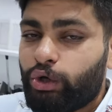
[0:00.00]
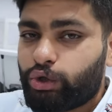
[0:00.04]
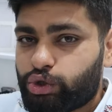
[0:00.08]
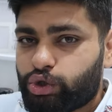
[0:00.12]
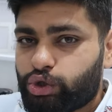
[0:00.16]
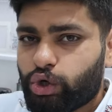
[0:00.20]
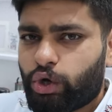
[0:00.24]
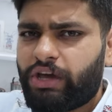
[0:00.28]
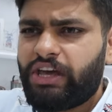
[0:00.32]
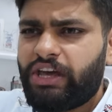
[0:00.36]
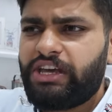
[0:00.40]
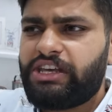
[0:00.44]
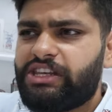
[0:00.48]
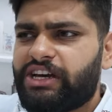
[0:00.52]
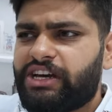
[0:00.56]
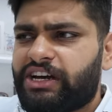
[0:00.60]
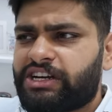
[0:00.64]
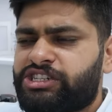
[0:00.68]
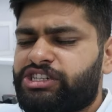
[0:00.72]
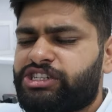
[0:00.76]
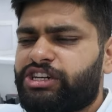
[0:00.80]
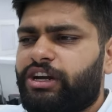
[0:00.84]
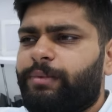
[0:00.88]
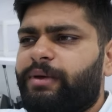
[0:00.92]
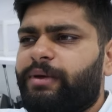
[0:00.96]
जो कि
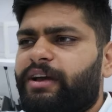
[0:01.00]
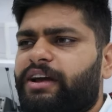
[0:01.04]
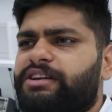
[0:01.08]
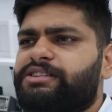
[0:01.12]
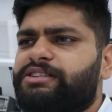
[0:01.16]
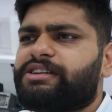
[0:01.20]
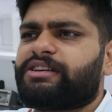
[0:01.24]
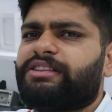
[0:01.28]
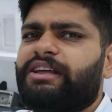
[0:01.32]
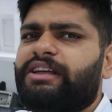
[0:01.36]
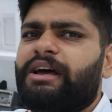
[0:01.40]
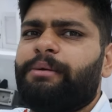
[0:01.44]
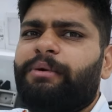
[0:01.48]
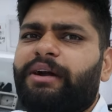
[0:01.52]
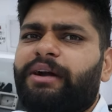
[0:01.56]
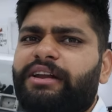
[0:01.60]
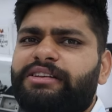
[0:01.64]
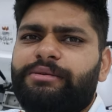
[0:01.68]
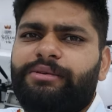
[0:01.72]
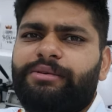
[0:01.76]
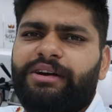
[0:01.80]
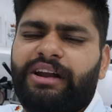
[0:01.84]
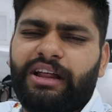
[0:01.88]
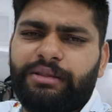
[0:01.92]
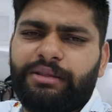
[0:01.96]
यंगस्टर भी कर सकता है बड़े
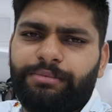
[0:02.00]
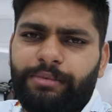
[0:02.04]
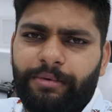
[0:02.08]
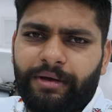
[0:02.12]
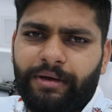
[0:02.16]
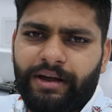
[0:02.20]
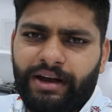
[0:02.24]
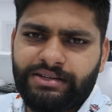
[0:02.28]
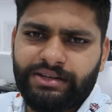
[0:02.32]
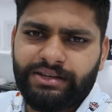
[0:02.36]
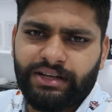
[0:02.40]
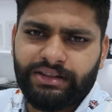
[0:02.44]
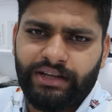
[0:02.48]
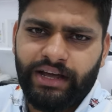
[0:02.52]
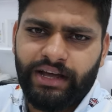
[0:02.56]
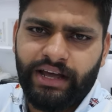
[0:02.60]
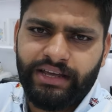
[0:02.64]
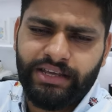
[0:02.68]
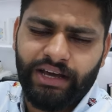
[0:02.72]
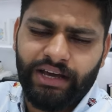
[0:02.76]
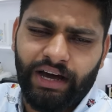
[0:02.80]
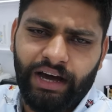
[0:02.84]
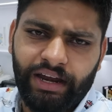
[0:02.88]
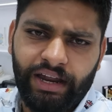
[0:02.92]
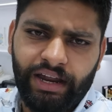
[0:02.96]
से बड़ा आदमी भी कर सकता
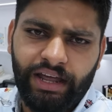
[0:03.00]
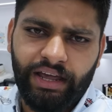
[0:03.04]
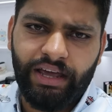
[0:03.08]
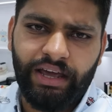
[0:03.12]
है यानी